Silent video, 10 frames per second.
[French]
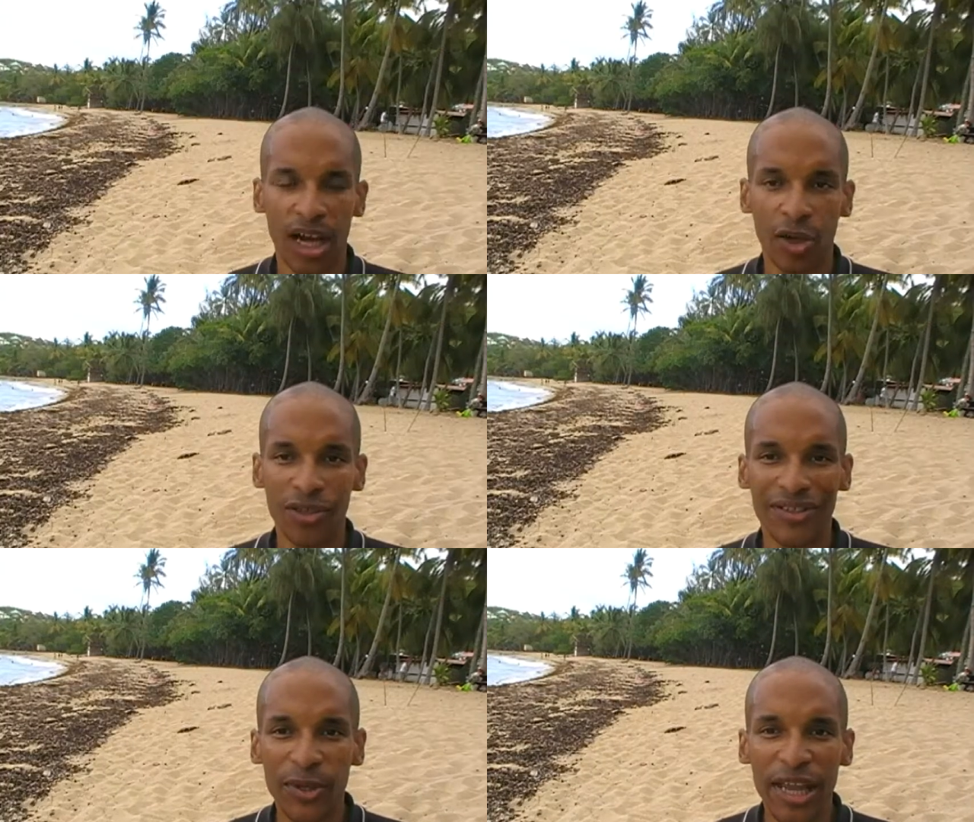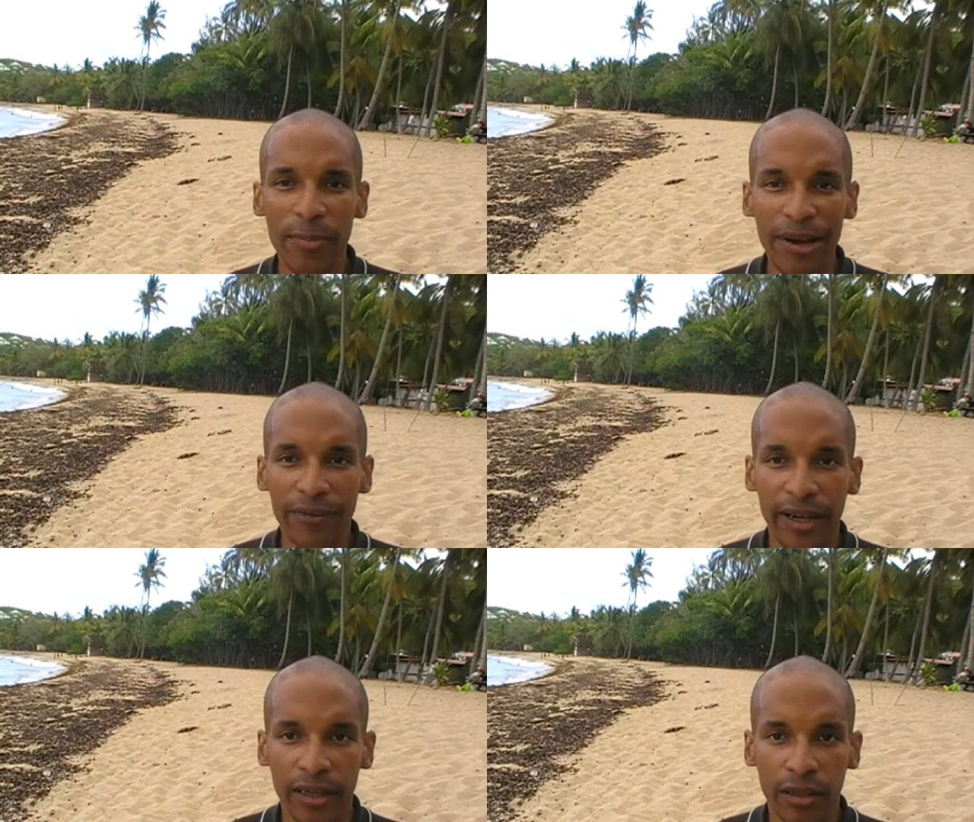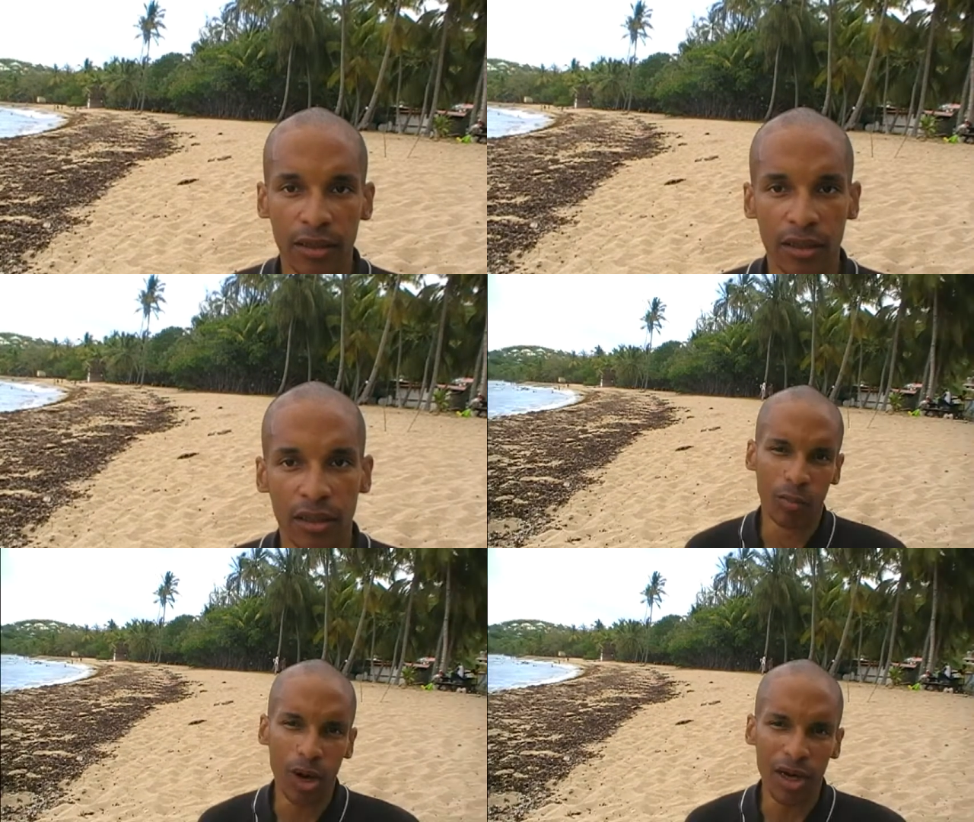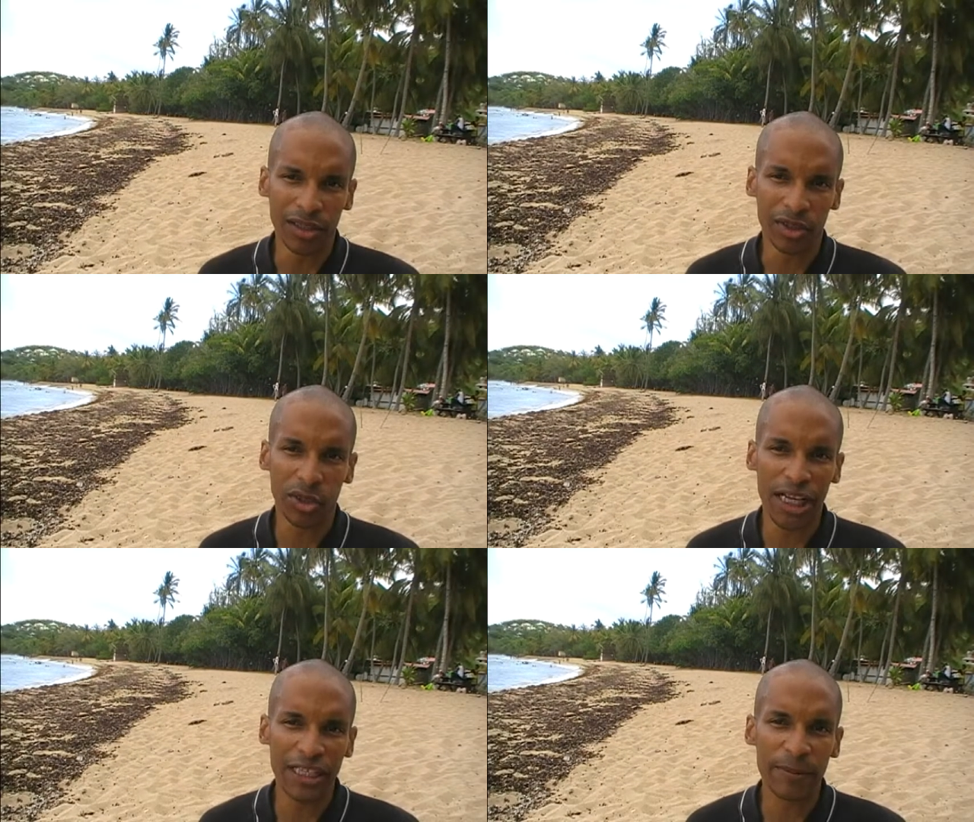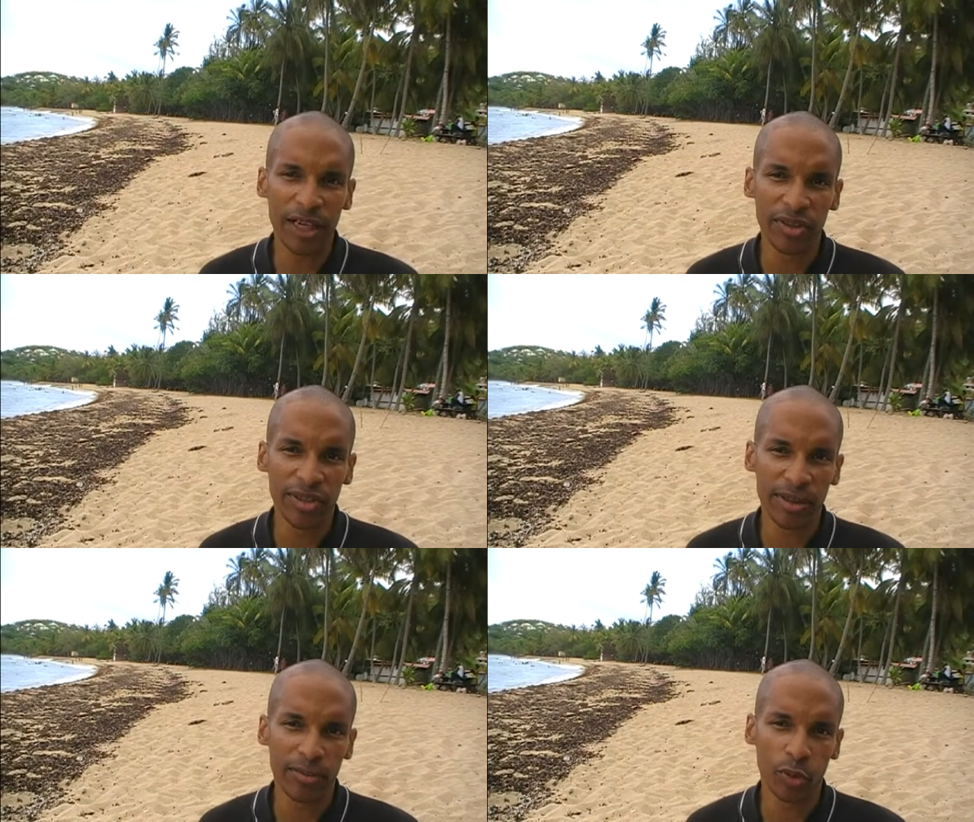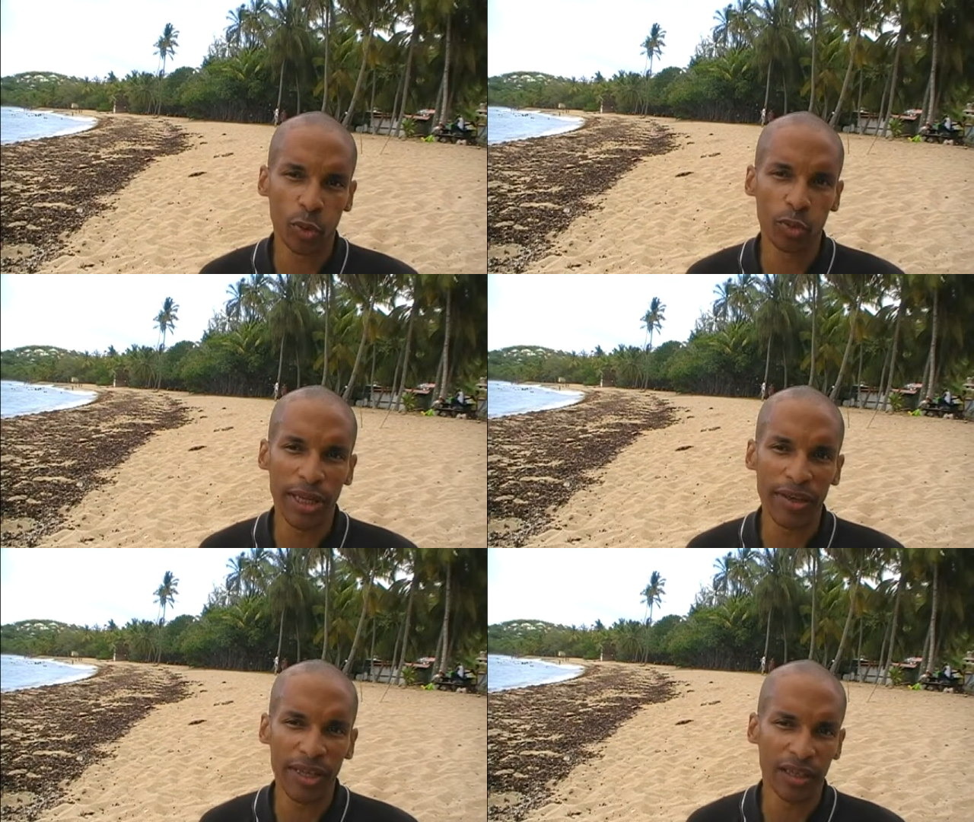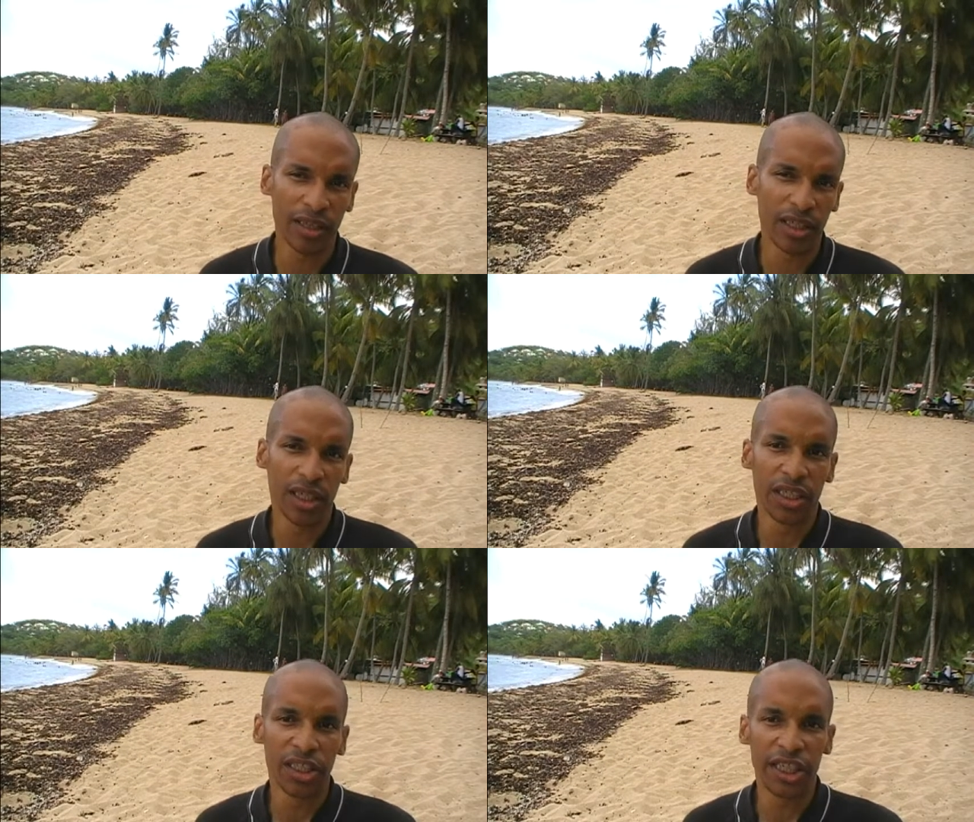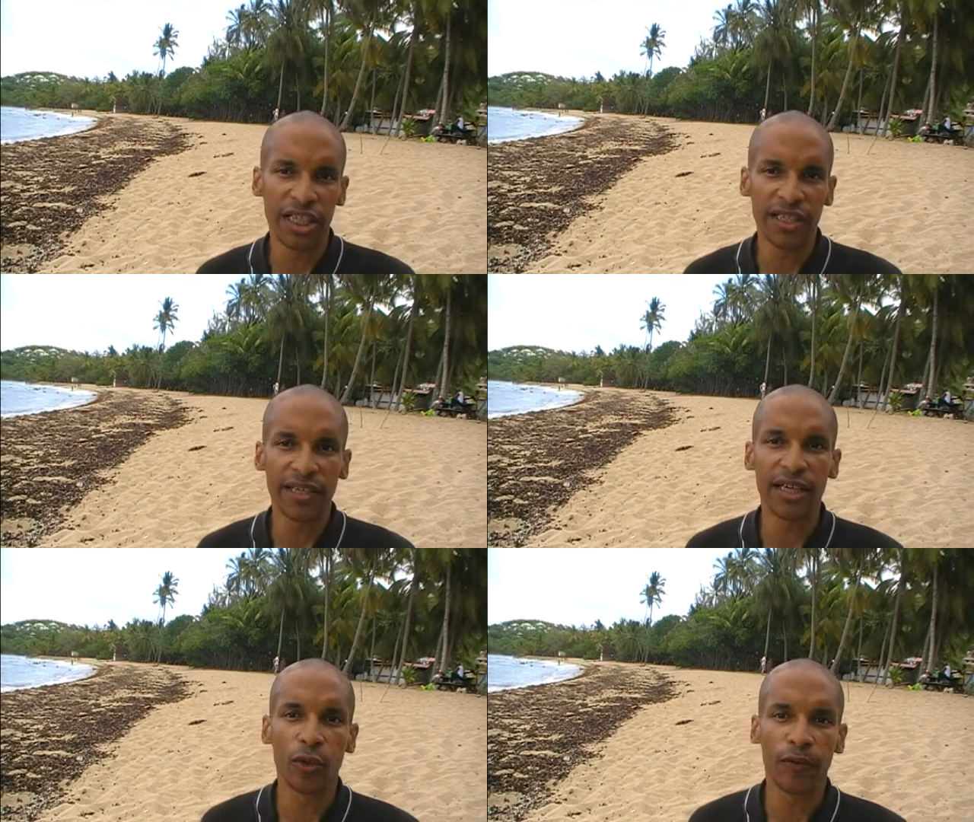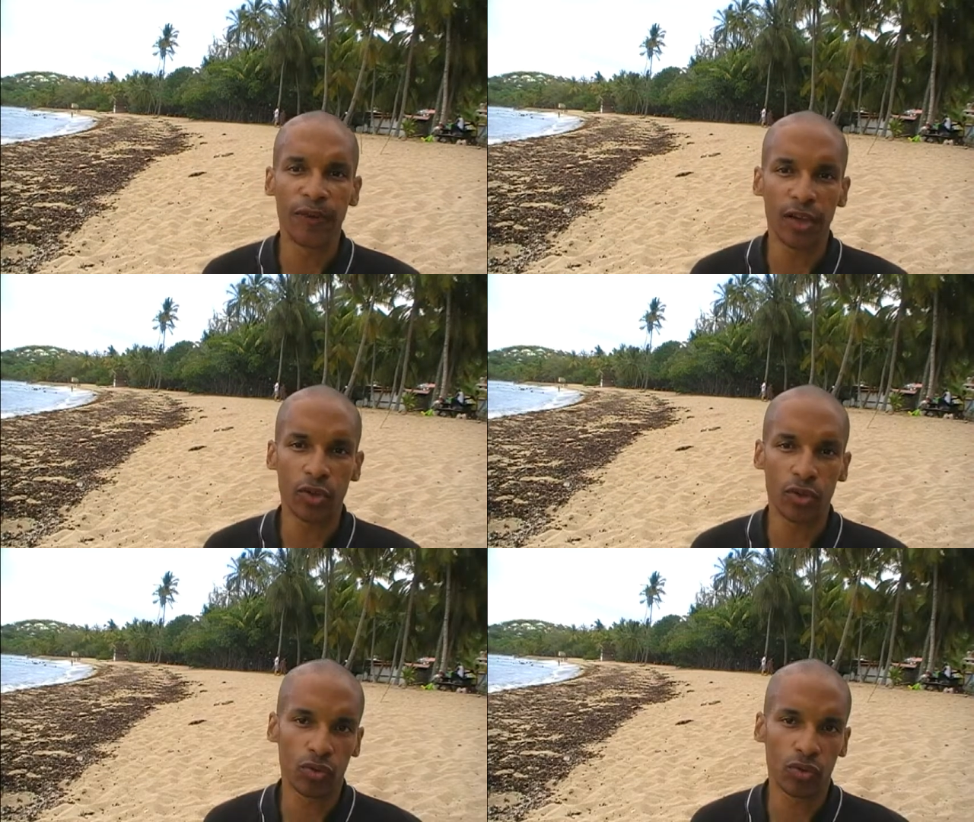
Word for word: Alors ce n'est pas vrai. Moi je l'ai expérimenté bon nombre d'années, j'ai essayé de faire